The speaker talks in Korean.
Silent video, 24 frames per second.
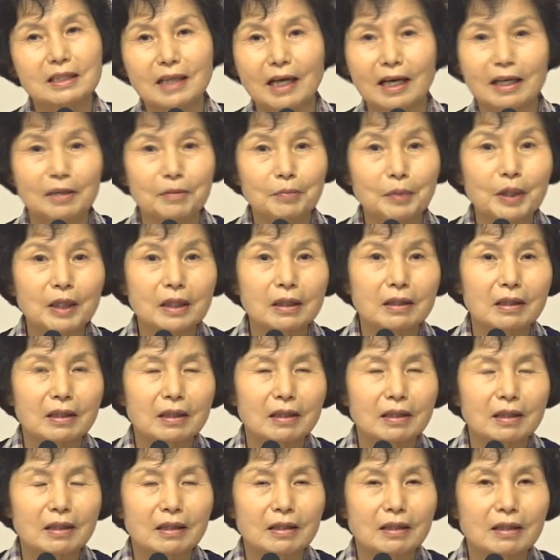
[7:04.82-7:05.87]
않으면
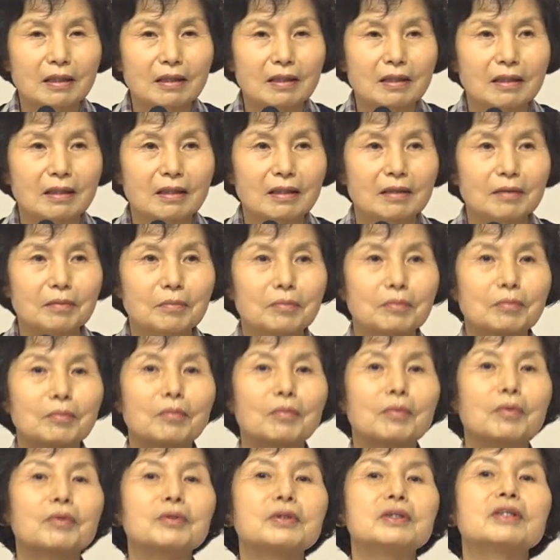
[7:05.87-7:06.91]

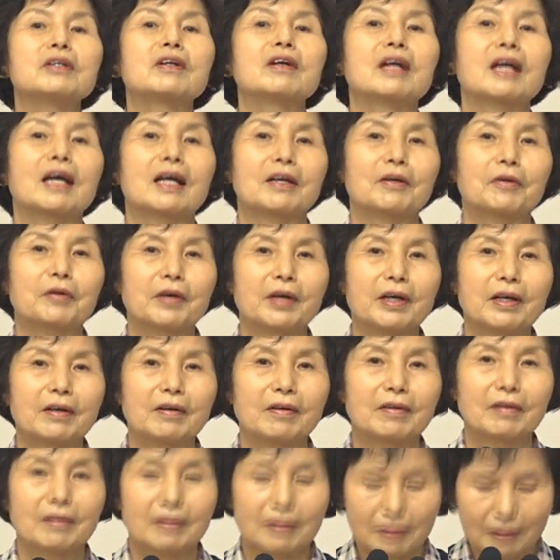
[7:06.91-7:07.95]
못 일어나는 거예요.
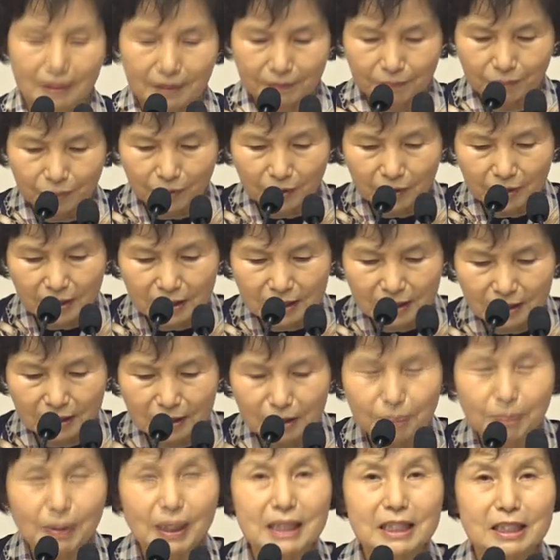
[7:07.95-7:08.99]
여기 지금
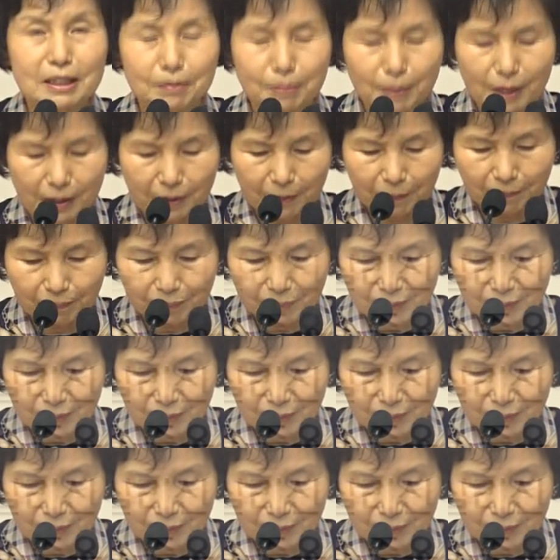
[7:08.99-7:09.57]
그 말씀이에요.